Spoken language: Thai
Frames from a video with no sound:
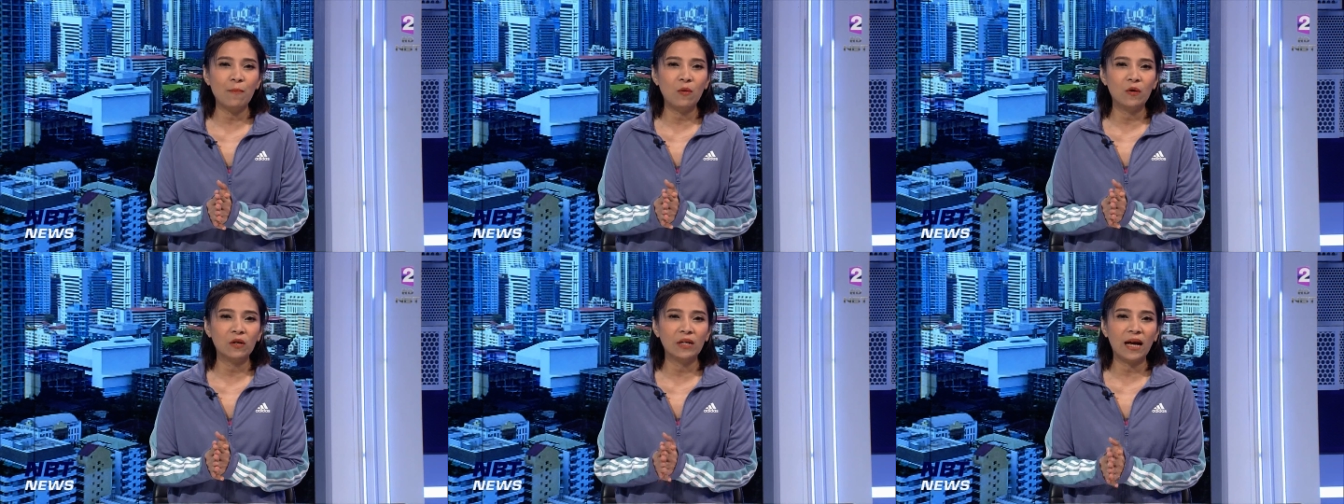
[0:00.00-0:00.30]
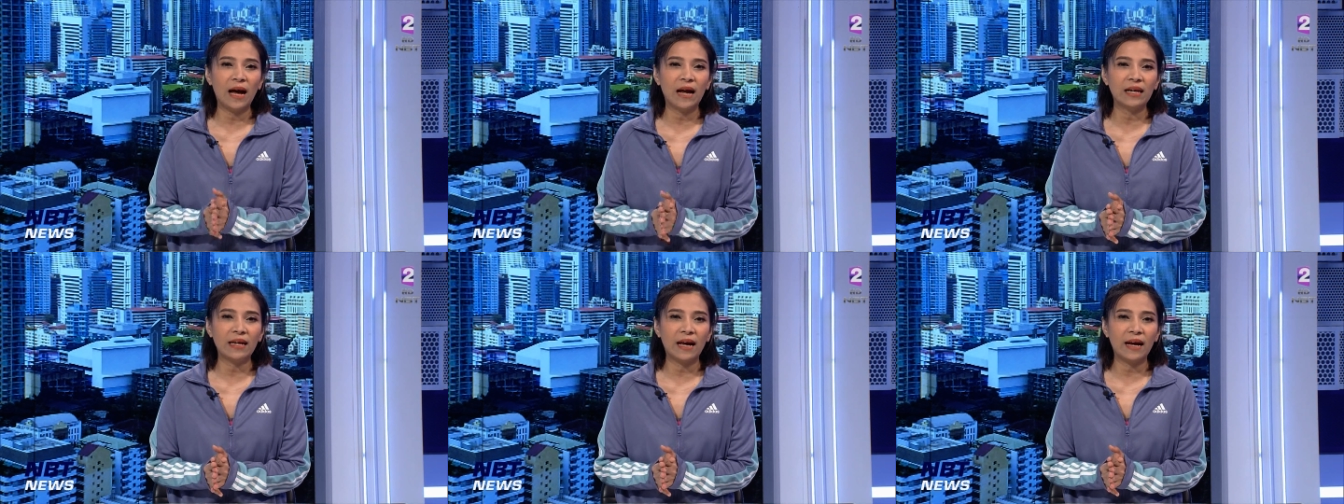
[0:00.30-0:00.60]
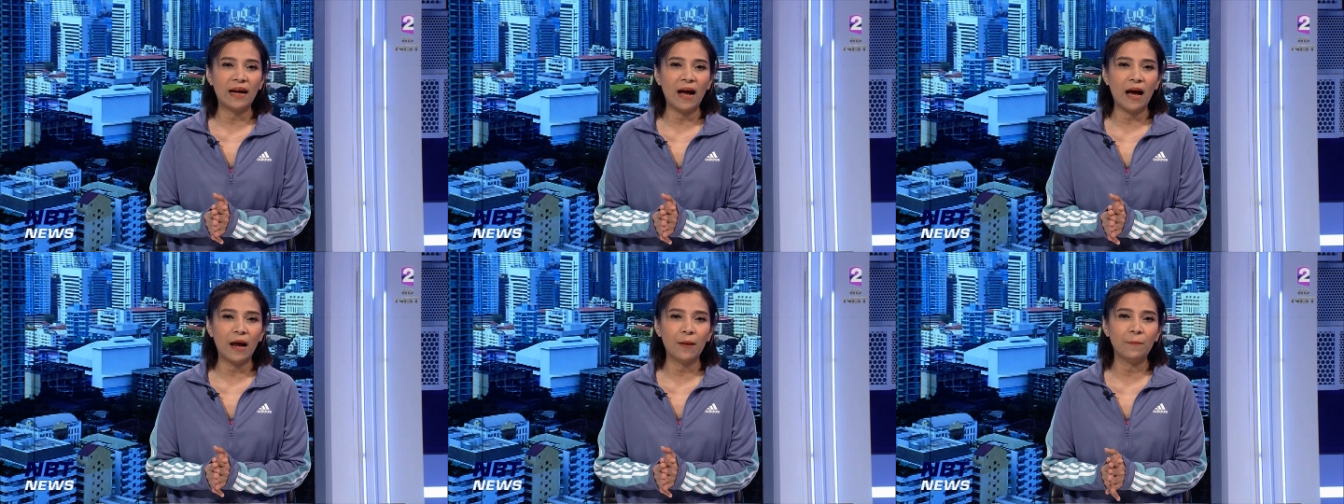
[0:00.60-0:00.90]
ผลการแข่ง
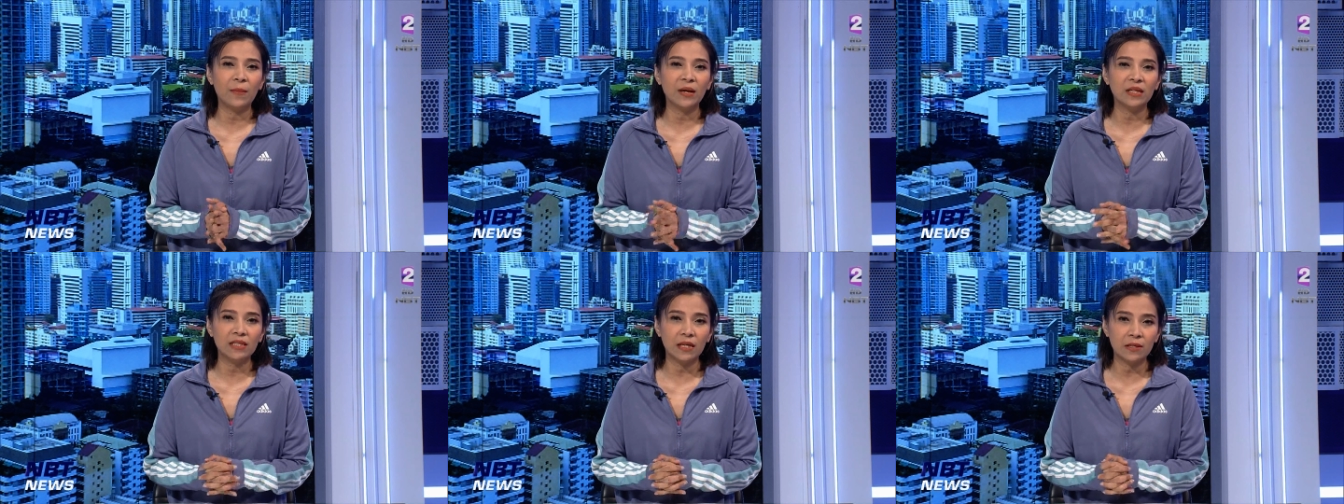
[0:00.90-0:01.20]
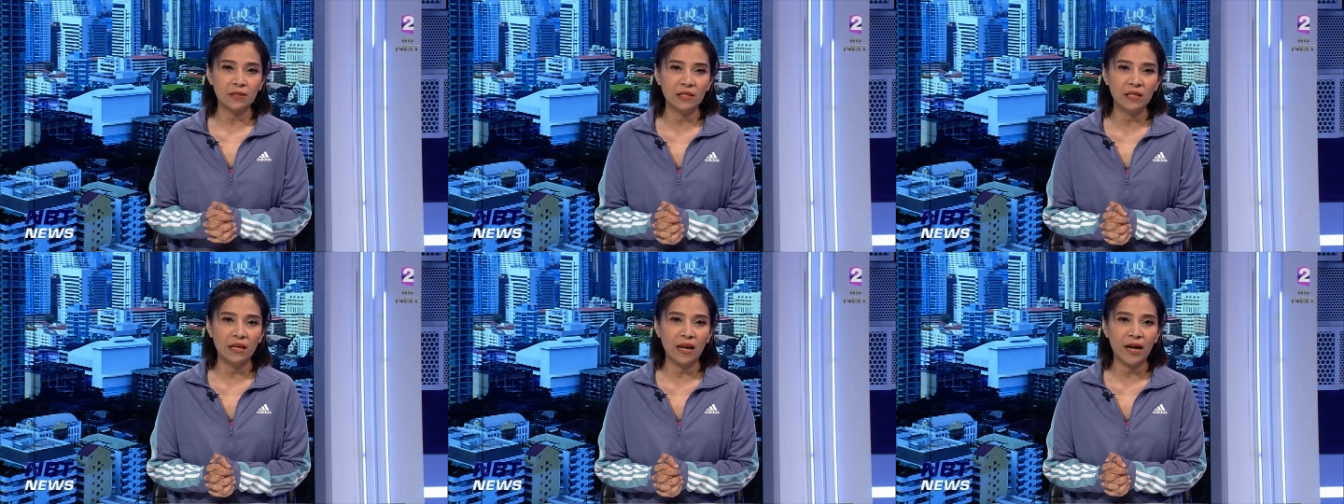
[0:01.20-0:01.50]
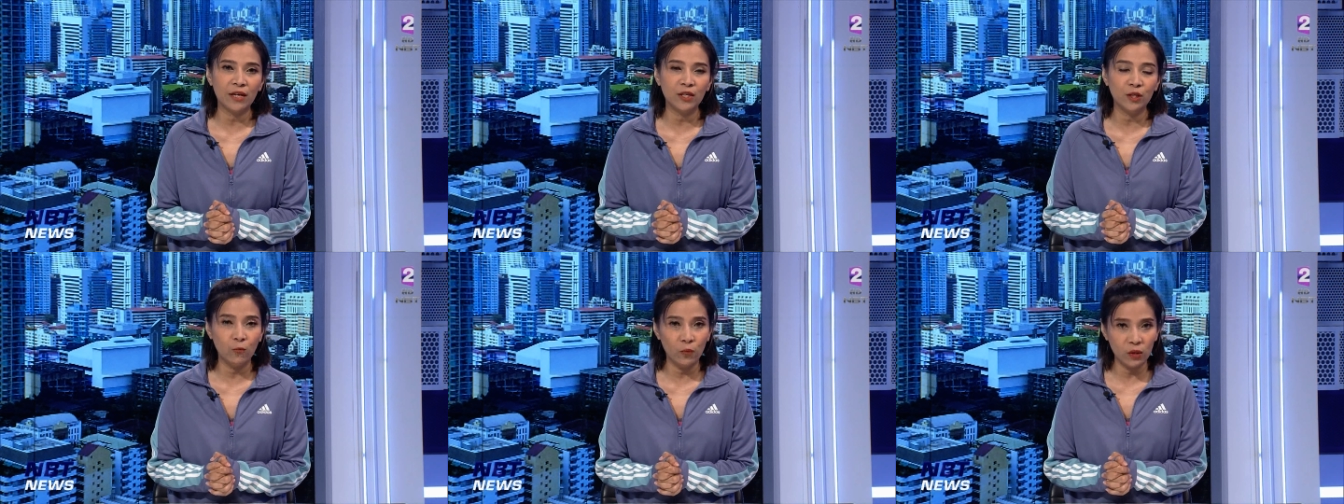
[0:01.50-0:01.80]
ขันปัญจักรศีลัด
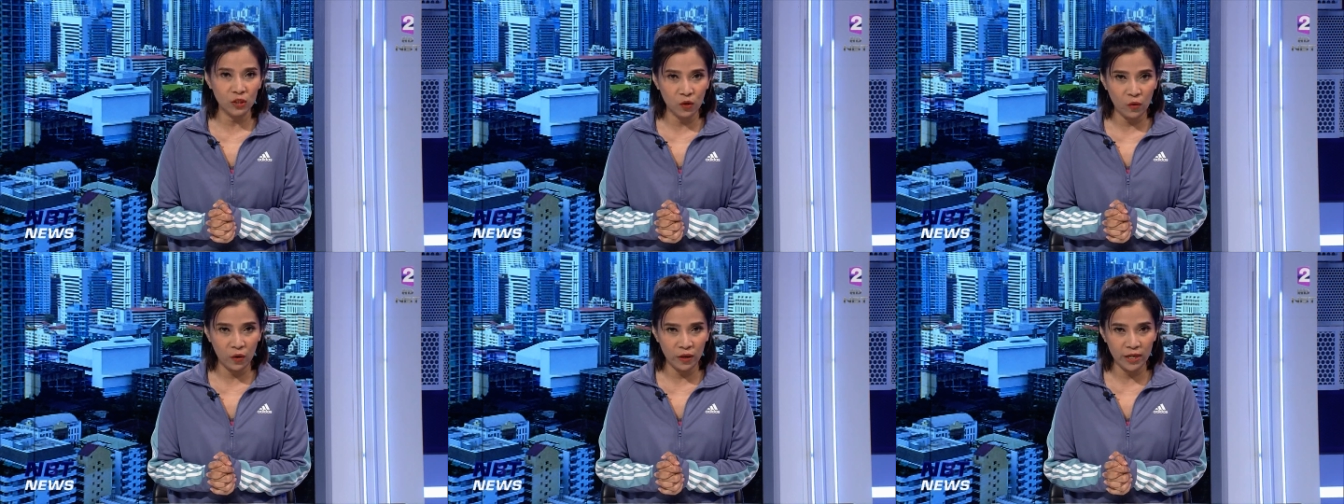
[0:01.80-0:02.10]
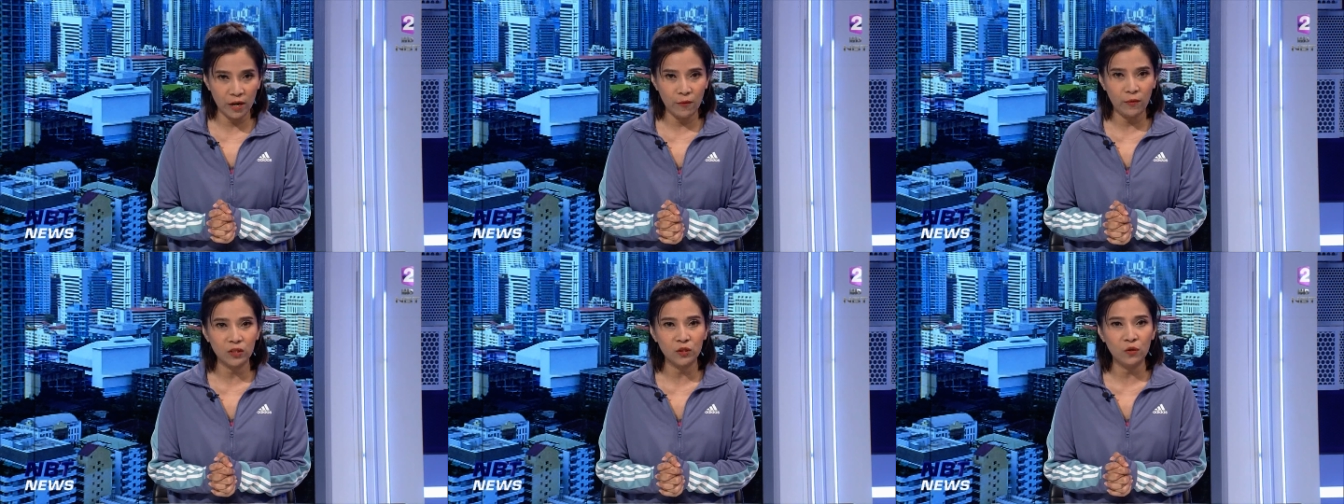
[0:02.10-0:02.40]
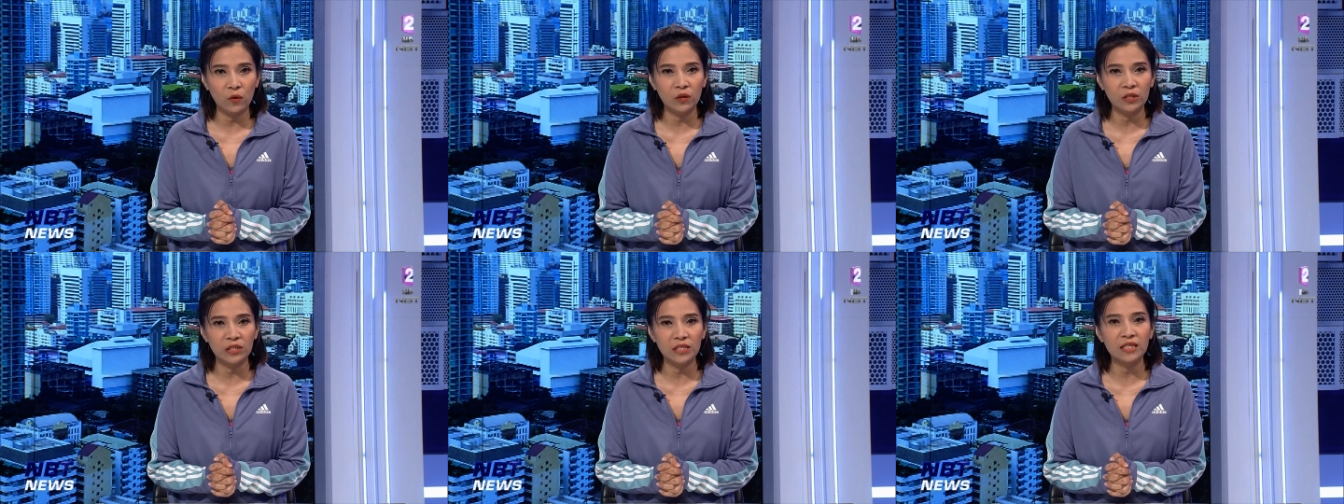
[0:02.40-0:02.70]
ยุวชน เยาวช
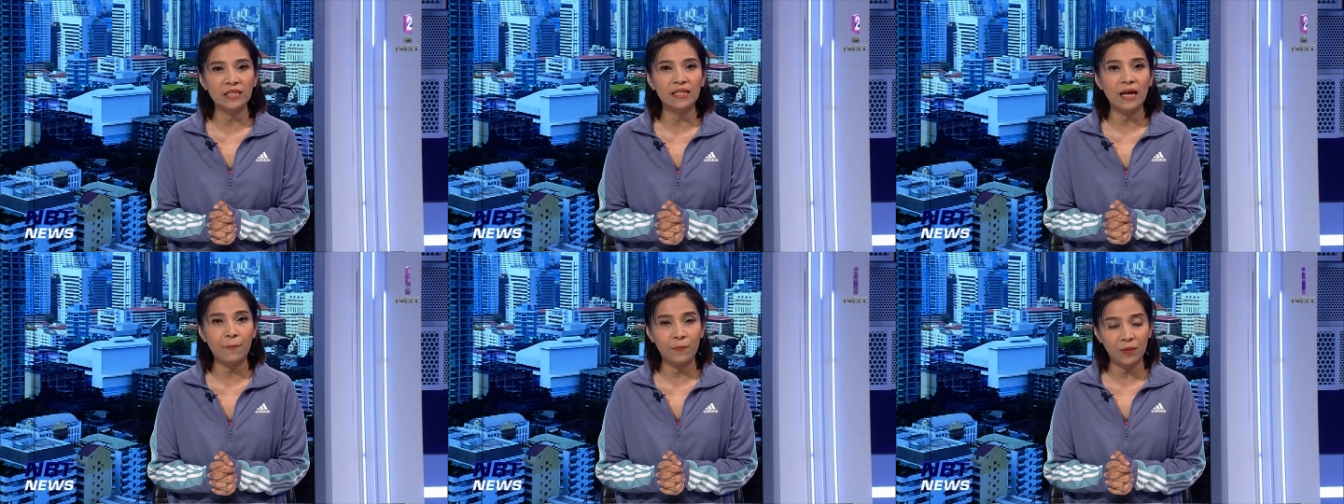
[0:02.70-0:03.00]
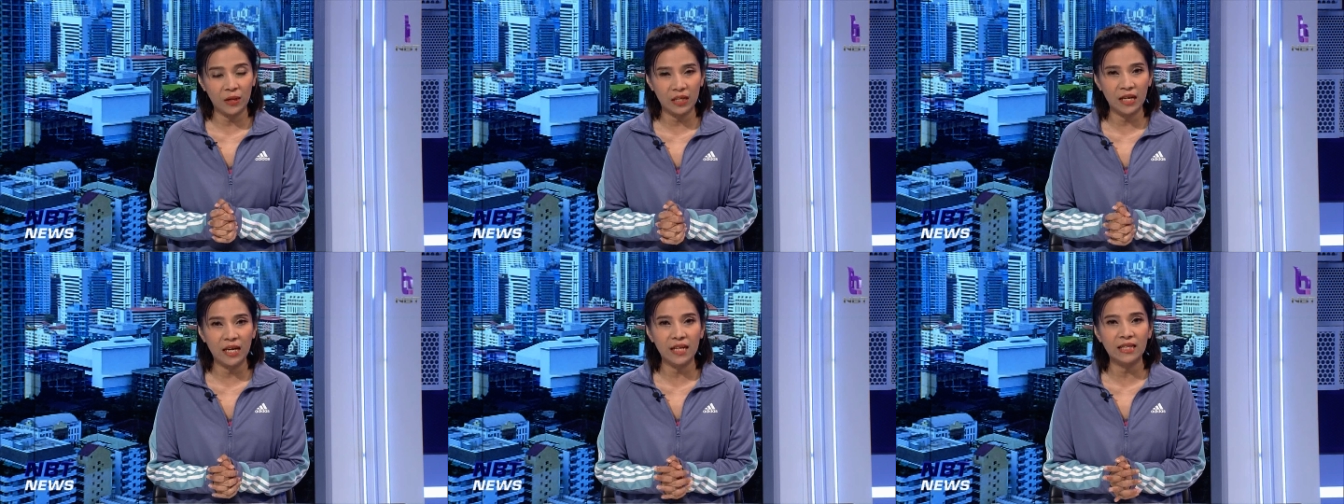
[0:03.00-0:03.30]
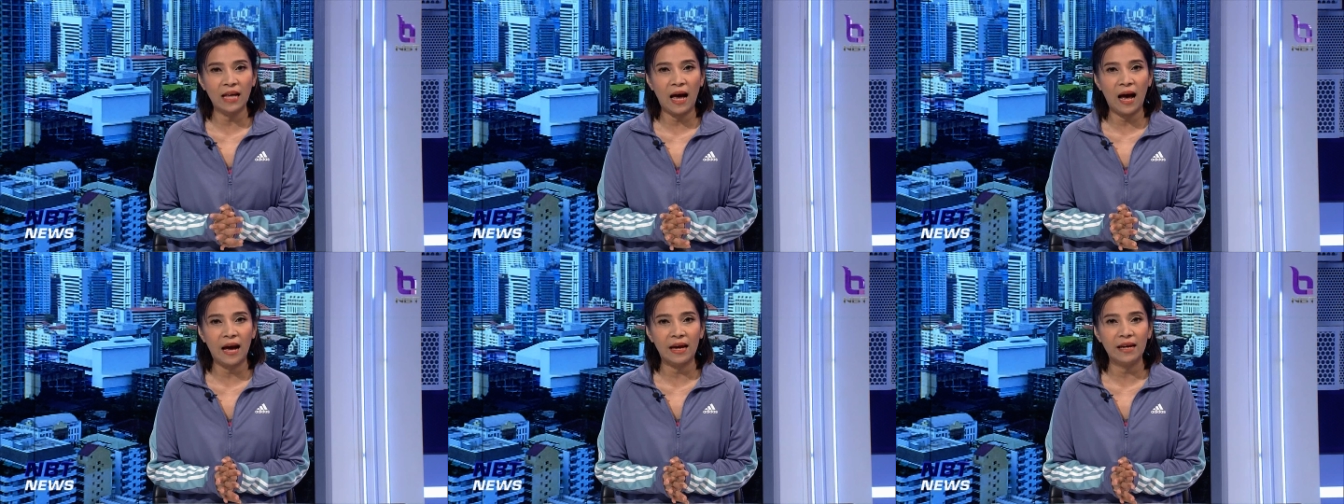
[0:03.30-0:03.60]
น ชิงแชมป์ประเทศ
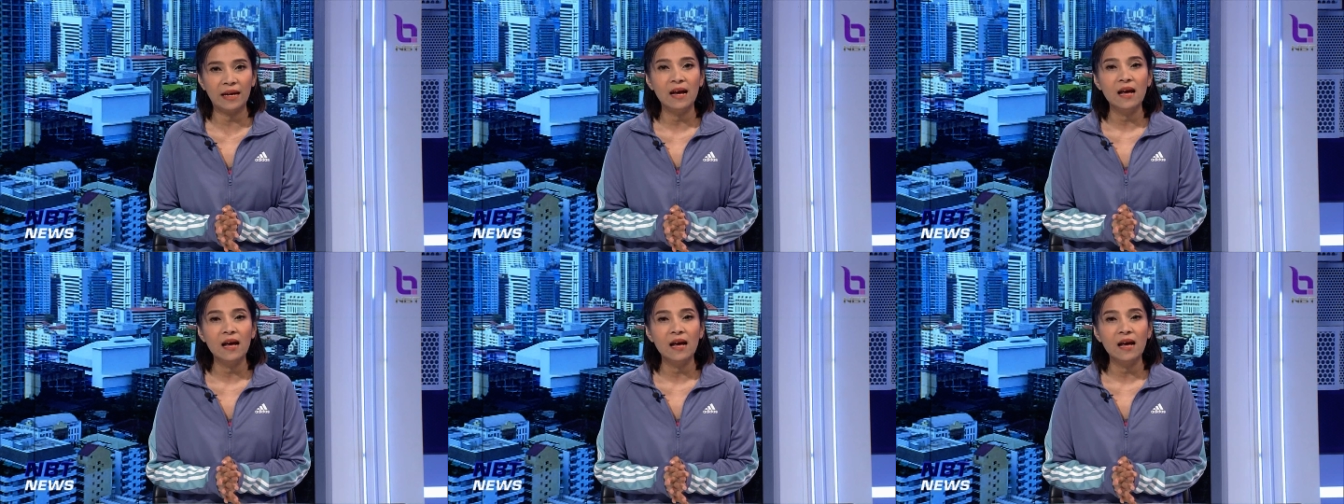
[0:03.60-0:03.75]
ไทย